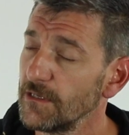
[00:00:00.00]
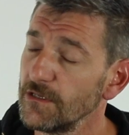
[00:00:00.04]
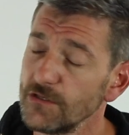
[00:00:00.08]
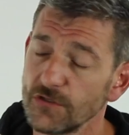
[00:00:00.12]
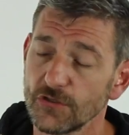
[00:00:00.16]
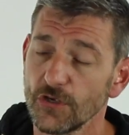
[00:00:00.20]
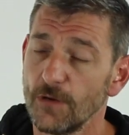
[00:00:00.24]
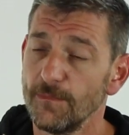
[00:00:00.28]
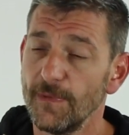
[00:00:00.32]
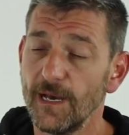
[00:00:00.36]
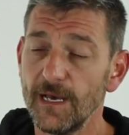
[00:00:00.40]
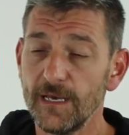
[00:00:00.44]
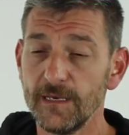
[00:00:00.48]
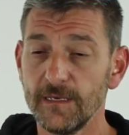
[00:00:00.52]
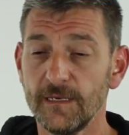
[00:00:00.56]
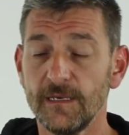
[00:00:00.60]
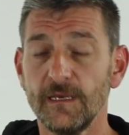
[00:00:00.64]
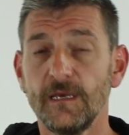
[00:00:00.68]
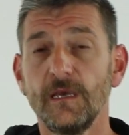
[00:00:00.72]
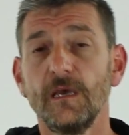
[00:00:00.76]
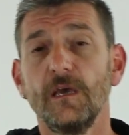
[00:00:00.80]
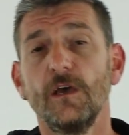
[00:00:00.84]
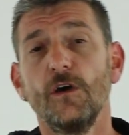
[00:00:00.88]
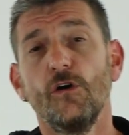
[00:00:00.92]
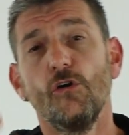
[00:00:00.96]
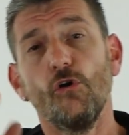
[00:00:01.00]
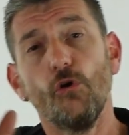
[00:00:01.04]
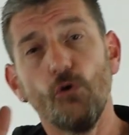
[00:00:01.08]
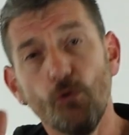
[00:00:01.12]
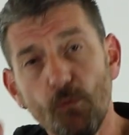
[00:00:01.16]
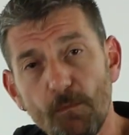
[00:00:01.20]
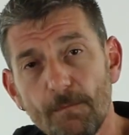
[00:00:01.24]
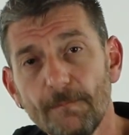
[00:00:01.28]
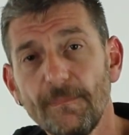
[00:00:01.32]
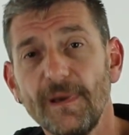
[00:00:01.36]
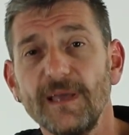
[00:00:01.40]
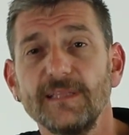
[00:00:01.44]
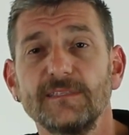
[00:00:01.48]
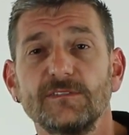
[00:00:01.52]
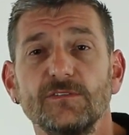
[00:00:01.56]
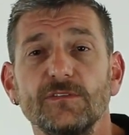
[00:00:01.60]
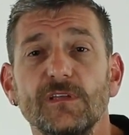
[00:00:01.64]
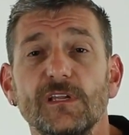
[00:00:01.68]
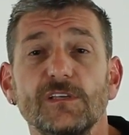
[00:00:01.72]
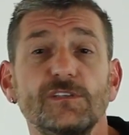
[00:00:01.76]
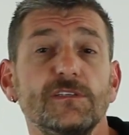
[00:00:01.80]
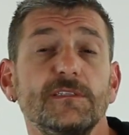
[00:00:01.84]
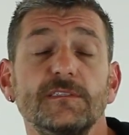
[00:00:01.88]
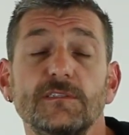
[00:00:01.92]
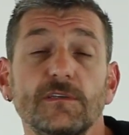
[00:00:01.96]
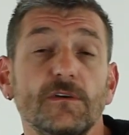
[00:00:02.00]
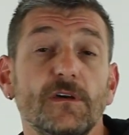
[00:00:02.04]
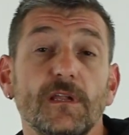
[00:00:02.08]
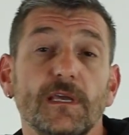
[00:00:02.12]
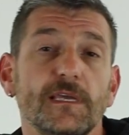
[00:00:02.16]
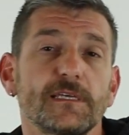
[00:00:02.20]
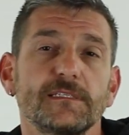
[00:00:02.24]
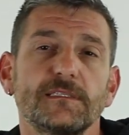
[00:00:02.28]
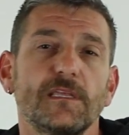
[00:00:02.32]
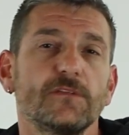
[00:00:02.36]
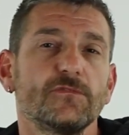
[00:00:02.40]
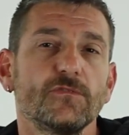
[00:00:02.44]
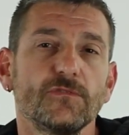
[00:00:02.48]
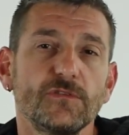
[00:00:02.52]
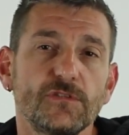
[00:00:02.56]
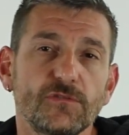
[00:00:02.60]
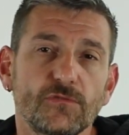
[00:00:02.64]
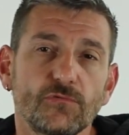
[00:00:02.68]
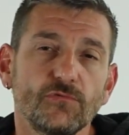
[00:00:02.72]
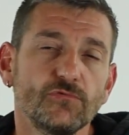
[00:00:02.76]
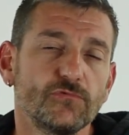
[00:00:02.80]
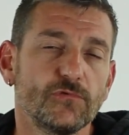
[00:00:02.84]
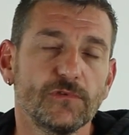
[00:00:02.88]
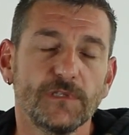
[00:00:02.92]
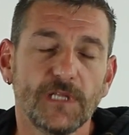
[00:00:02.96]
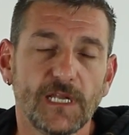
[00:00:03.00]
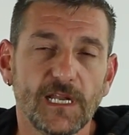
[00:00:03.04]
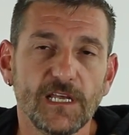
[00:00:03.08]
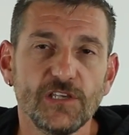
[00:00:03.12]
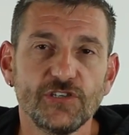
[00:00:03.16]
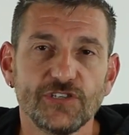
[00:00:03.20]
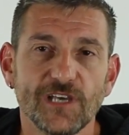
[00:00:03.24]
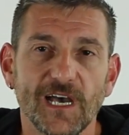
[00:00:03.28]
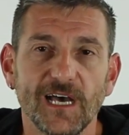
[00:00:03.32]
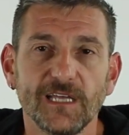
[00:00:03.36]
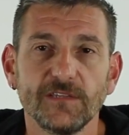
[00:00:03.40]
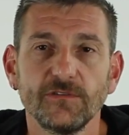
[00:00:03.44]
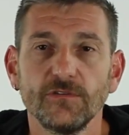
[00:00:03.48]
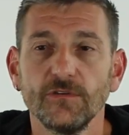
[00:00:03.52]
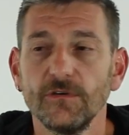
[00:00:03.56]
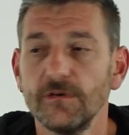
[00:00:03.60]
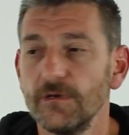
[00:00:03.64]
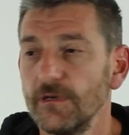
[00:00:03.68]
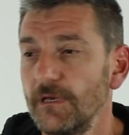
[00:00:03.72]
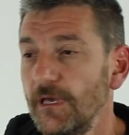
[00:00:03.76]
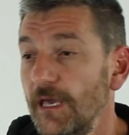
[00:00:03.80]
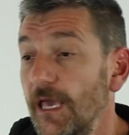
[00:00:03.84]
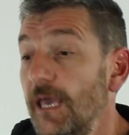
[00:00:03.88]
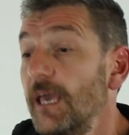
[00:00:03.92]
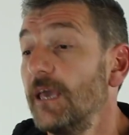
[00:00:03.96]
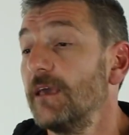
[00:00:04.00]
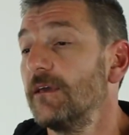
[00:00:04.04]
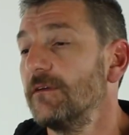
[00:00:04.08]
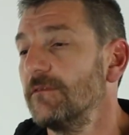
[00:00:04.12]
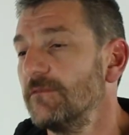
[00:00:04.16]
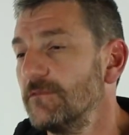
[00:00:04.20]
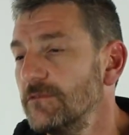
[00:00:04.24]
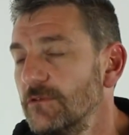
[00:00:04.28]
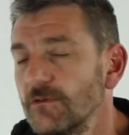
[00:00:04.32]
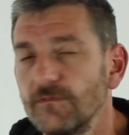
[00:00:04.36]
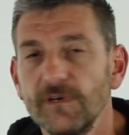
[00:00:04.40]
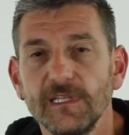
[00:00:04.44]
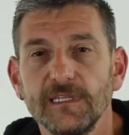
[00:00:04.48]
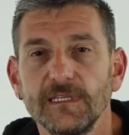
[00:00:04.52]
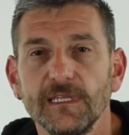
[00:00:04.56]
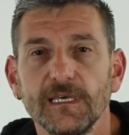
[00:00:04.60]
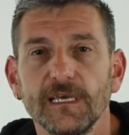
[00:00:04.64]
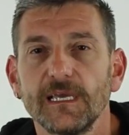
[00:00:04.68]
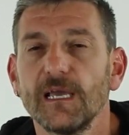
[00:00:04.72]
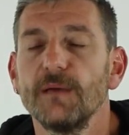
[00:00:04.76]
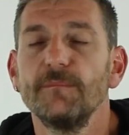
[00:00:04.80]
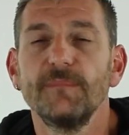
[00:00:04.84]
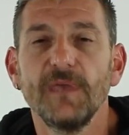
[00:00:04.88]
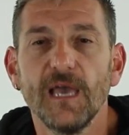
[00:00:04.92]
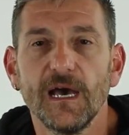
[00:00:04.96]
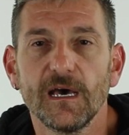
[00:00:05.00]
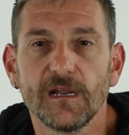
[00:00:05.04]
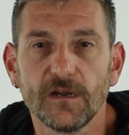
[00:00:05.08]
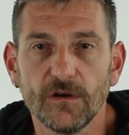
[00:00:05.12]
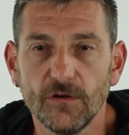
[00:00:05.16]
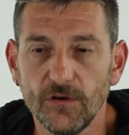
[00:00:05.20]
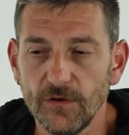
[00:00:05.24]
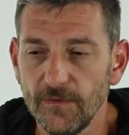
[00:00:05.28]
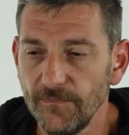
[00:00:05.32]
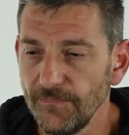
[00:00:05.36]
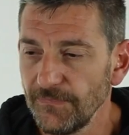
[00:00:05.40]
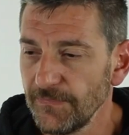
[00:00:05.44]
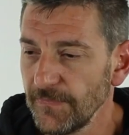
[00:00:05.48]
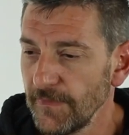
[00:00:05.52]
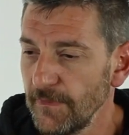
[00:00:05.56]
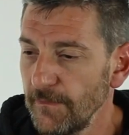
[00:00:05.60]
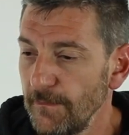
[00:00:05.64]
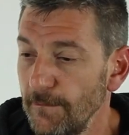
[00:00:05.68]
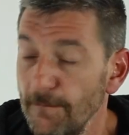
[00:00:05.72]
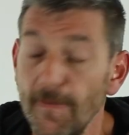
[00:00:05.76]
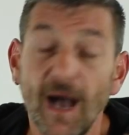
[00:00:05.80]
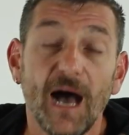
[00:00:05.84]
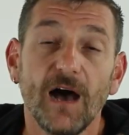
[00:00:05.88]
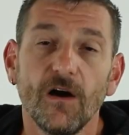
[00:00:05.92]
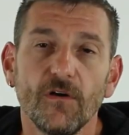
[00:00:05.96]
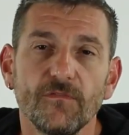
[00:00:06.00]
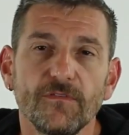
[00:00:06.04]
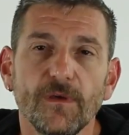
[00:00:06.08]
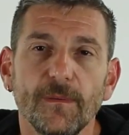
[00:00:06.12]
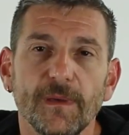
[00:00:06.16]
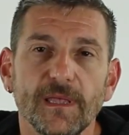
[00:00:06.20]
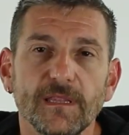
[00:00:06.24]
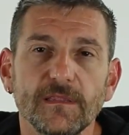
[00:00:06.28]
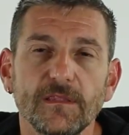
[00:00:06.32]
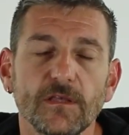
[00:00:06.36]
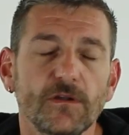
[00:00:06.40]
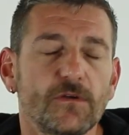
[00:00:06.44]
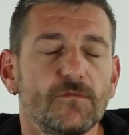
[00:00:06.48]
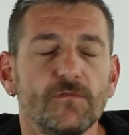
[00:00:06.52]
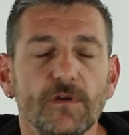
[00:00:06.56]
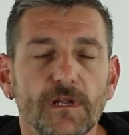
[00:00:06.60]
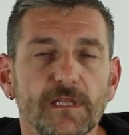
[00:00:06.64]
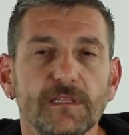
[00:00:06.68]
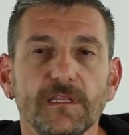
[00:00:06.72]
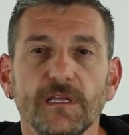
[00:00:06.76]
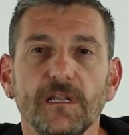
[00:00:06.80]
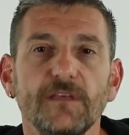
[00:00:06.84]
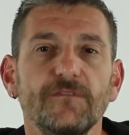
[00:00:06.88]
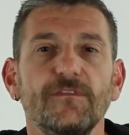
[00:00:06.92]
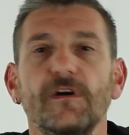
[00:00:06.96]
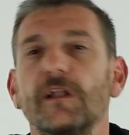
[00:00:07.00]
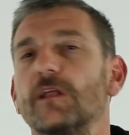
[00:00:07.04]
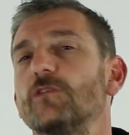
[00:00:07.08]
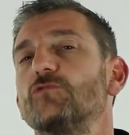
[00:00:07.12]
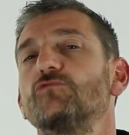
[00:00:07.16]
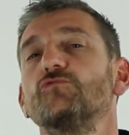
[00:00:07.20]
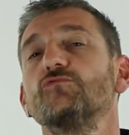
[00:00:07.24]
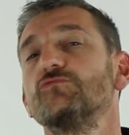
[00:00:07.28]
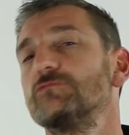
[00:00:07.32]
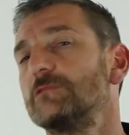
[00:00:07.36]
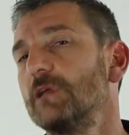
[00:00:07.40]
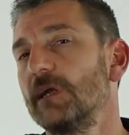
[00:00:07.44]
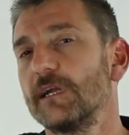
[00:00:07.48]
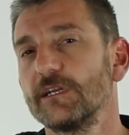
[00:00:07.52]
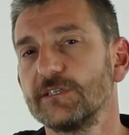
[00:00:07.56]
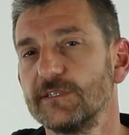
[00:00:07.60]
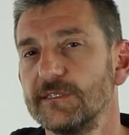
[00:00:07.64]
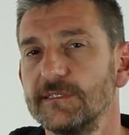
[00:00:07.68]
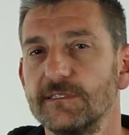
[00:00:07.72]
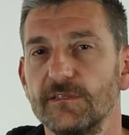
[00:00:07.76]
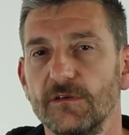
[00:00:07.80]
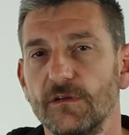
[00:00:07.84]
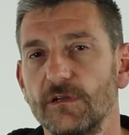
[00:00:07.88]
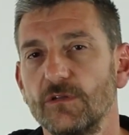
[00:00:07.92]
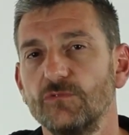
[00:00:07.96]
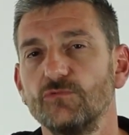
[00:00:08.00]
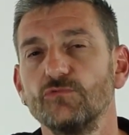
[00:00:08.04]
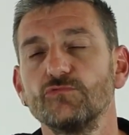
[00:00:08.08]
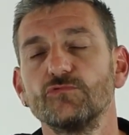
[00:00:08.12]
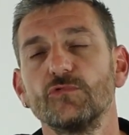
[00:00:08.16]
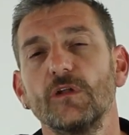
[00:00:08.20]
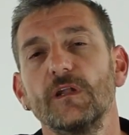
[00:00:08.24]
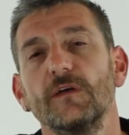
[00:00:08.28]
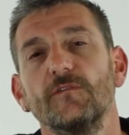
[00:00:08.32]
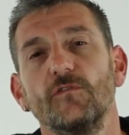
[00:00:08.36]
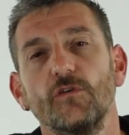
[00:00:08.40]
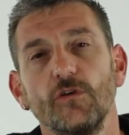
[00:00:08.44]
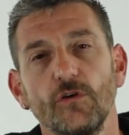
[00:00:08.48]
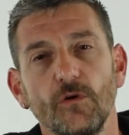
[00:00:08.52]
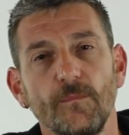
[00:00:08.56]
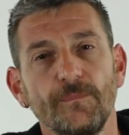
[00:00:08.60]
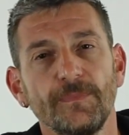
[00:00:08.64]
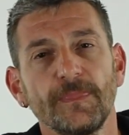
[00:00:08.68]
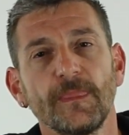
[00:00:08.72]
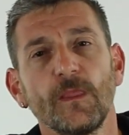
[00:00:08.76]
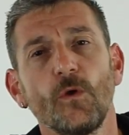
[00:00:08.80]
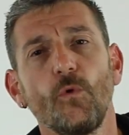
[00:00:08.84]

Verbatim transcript: Insomma, un pezzo di recinzione che è stato distrutto, danneggiato e dovete cambiarlo ma ovviamente non volete rifare tutta la recinzione, tutto il lavoro.